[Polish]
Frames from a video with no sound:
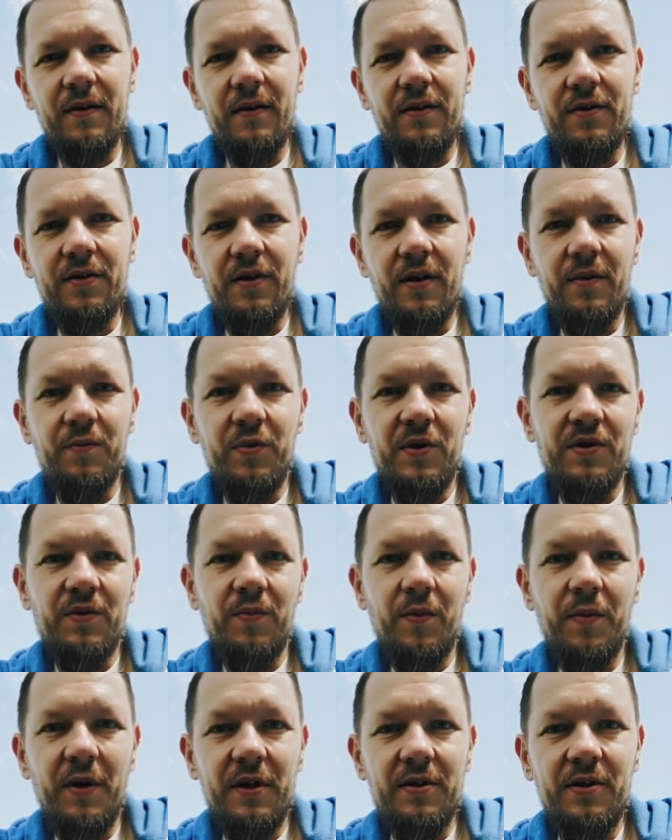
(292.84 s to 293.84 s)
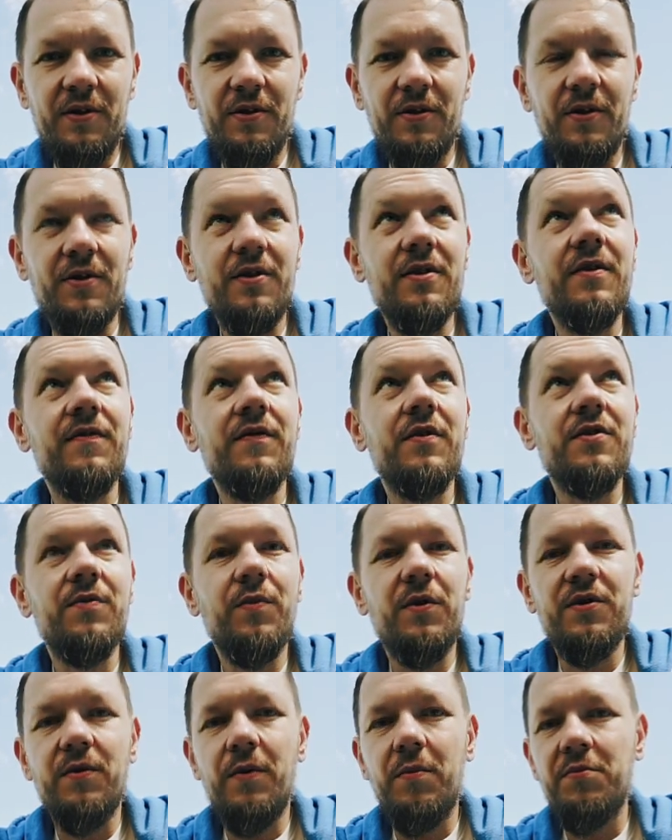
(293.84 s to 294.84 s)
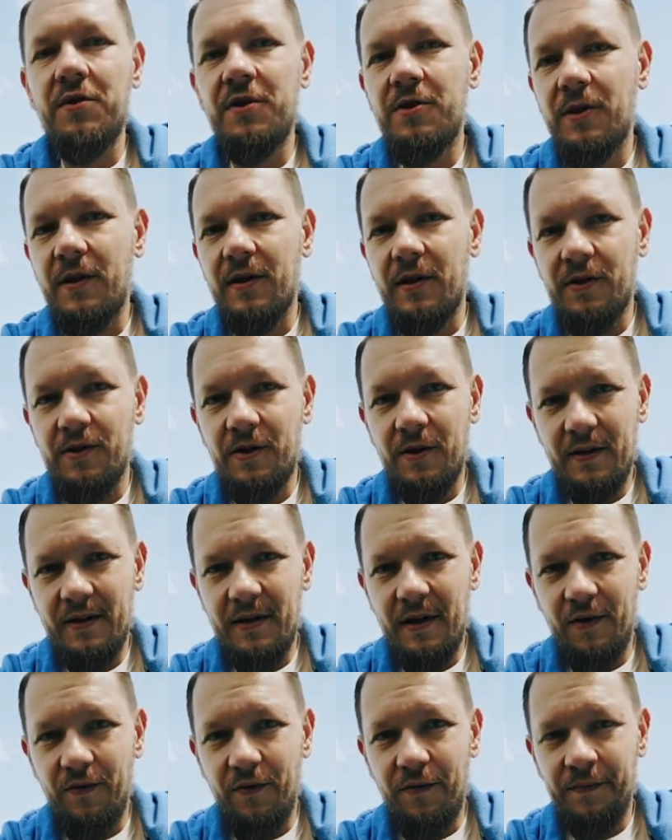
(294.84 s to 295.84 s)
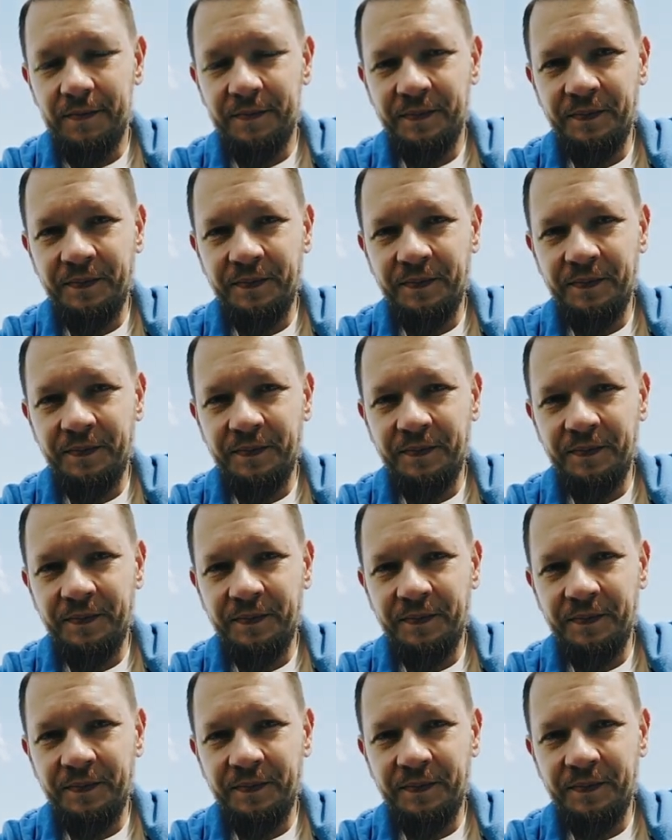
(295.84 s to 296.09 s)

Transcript: gdzie będziemy bardziej szczęśliwi, gdzie będziemy bliżej naszych celów,